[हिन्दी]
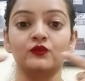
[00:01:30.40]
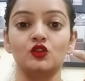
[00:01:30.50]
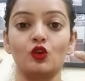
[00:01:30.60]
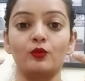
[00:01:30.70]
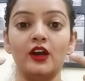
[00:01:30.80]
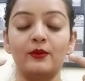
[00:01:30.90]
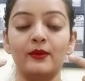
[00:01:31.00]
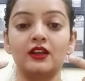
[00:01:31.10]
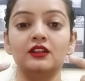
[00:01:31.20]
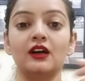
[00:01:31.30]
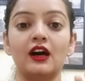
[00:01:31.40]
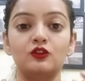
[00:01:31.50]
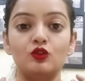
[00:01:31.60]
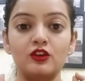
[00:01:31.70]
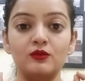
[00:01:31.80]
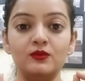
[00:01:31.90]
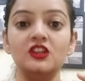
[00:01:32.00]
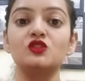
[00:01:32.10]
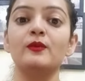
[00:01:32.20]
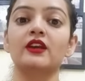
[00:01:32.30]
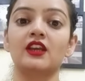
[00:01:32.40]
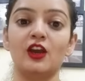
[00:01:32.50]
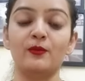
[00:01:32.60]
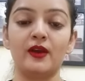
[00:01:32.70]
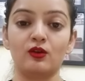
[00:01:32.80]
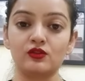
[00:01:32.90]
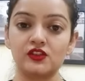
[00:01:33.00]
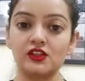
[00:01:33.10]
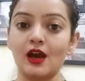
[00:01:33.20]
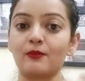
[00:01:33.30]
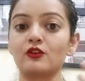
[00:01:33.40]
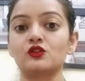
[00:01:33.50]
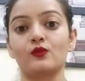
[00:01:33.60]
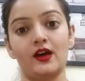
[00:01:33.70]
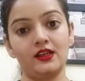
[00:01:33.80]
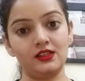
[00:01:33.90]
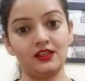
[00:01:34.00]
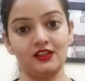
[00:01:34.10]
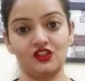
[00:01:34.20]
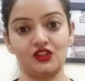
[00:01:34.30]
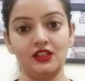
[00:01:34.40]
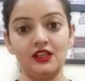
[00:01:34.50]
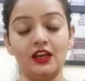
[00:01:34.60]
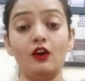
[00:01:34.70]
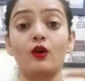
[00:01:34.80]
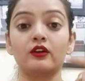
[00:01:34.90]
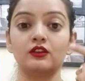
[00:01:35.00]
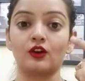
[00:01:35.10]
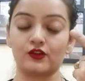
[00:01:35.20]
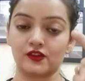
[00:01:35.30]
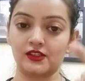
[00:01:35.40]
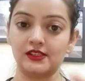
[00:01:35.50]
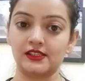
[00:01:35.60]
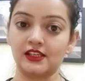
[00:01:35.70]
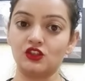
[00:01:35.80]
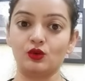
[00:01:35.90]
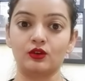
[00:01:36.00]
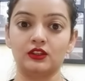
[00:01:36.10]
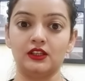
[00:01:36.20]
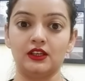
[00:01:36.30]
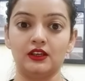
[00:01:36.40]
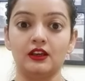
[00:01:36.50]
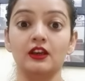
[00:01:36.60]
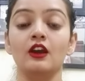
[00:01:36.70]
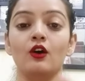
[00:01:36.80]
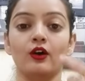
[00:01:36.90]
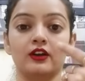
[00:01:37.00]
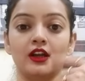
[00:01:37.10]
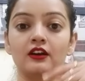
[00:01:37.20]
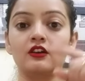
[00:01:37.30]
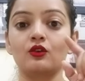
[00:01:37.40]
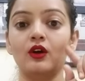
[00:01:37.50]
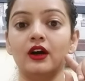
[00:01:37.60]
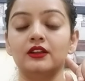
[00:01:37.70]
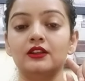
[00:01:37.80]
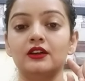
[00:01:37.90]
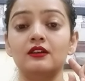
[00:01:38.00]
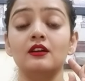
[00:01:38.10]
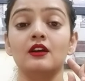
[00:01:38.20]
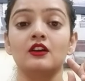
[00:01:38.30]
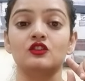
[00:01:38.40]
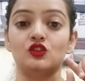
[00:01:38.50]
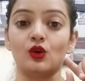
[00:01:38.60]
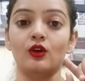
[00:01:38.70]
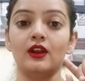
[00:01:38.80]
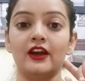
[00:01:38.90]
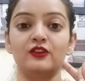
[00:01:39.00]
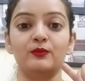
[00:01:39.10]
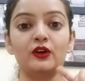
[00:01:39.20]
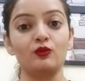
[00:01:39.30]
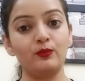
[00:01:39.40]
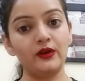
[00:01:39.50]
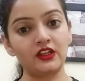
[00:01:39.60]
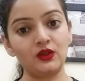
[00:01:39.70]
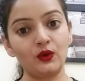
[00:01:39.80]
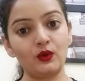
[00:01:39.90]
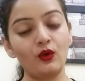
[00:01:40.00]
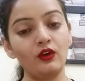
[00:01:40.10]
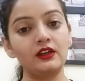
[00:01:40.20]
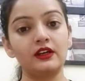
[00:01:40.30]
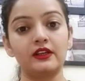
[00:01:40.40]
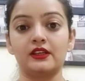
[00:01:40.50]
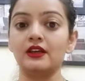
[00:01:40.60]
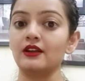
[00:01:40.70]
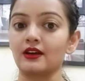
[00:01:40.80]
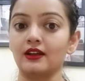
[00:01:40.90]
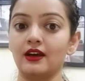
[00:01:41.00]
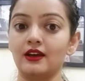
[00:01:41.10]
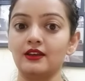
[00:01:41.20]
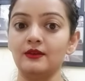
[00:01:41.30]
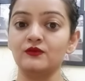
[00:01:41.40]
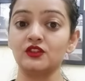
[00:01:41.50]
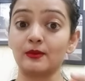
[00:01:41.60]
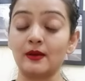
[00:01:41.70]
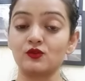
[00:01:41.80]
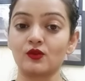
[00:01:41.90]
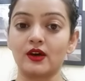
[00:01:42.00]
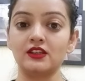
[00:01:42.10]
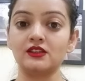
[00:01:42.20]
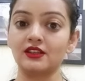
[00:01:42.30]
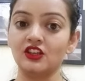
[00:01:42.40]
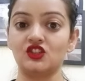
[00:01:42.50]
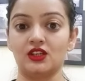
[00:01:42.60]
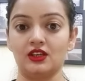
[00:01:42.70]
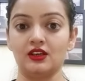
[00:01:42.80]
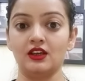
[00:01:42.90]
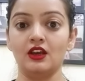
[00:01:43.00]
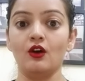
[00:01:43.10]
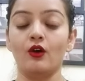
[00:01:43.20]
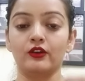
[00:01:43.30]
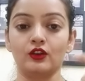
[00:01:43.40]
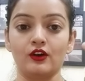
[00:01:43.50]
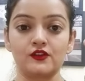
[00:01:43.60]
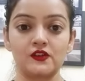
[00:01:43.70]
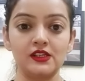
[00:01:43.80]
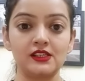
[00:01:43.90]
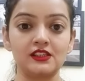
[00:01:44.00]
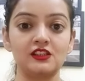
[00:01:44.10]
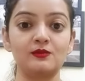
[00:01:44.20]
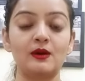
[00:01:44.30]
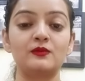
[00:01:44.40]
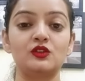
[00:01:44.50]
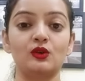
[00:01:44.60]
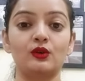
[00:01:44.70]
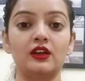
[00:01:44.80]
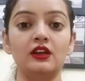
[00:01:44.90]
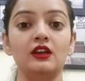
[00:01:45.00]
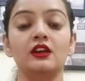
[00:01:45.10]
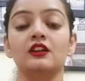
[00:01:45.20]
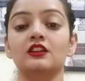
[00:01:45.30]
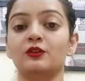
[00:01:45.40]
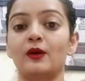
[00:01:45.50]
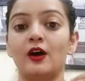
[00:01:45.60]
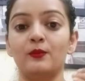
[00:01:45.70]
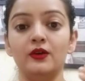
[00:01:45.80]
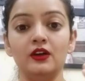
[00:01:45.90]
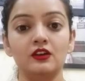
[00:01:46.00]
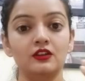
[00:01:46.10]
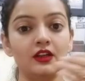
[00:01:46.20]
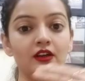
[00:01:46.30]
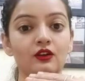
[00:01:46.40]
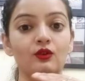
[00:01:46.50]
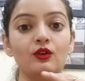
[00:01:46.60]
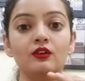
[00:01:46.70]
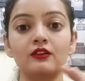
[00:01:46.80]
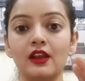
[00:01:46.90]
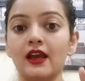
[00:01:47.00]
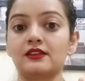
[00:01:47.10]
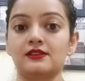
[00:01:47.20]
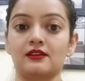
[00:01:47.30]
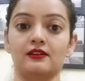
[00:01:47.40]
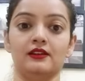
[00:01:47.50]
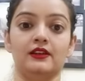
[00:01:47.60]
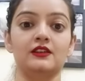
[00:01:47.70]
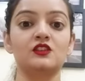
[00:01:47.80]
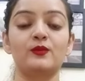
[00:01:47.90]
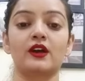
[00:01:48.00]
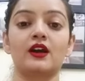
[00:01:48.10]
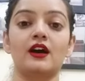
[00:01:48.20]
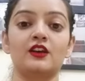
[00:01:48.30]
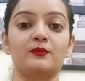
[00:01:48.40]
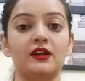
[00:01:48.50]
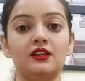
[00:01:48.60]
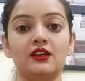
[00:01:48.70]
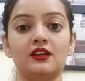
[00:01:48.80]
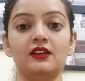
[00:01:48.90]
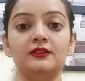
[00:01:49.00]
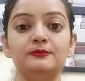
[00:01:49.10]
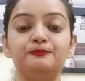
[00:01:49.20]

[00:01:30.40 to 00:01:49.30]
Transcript: जो भी हमारे दांतों के बीच में गेप है उससे आपको श्वास खींचनी है और नॉस्ट्रिल से छोड़नी है और टंग को अंदर जो लाइन पर ऊपर की ओर रोल करके रखना है जब आप श्वास खींचें और नॉस्ट्रिल से जब आप छोड़ें तब आप टंग को रिलैक्स कर लें किस प्रकार एक बार देखें